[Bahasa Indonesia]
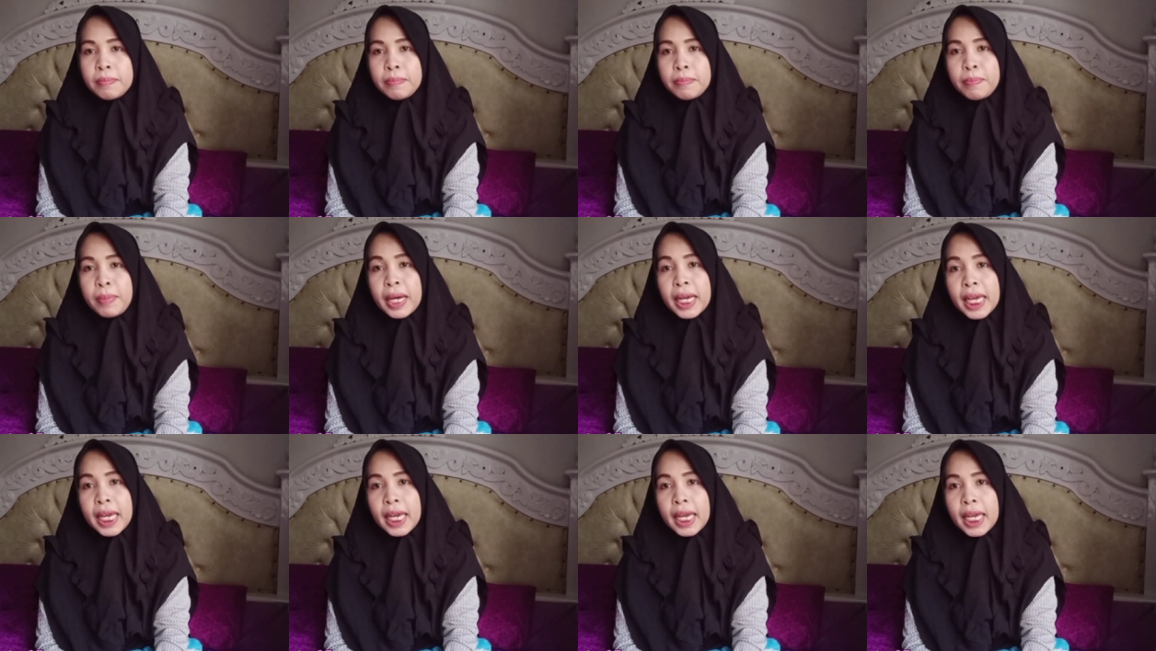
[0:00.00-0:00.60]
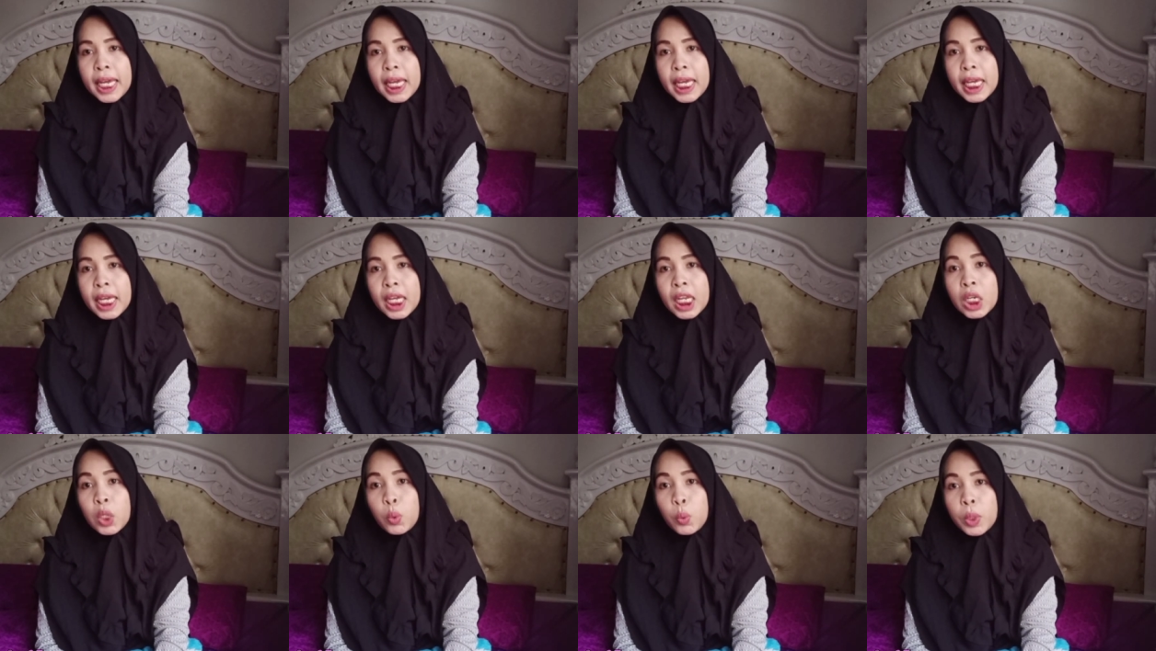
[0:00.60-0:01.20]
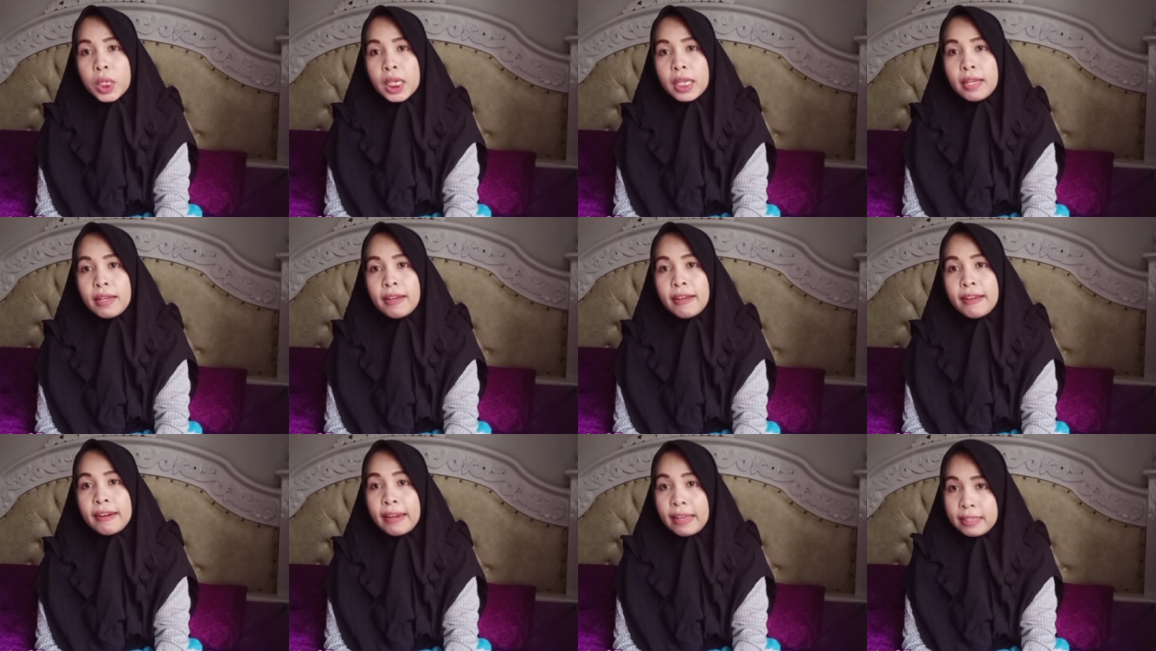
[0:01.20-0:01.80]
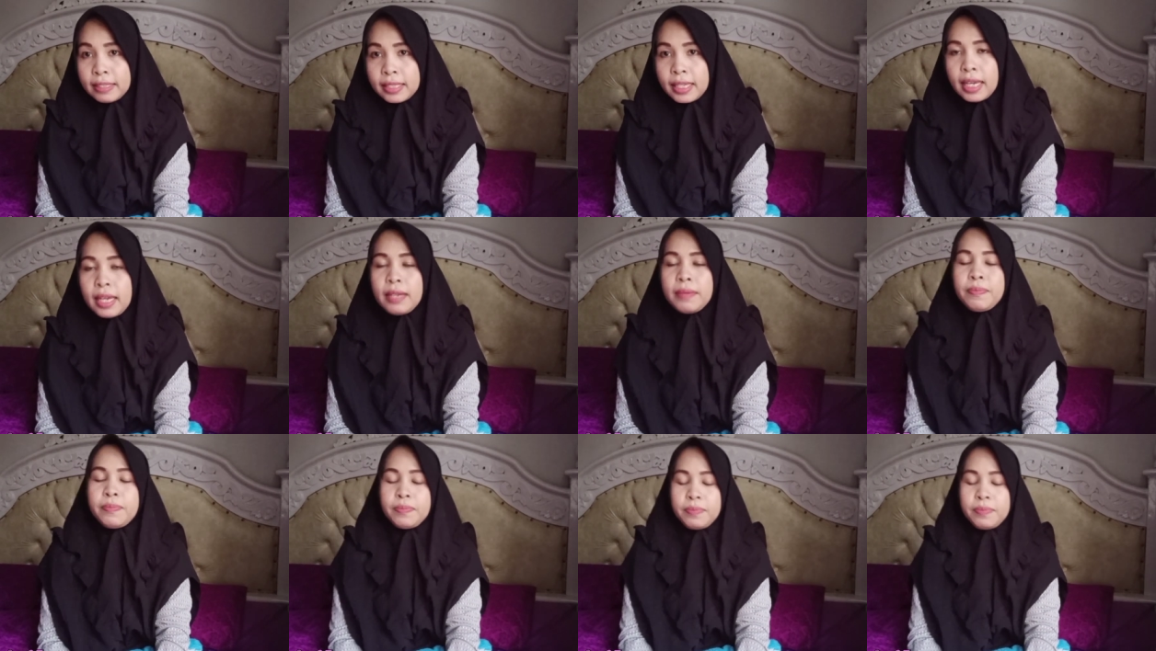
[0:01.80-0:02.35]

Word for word: pakai duit receh.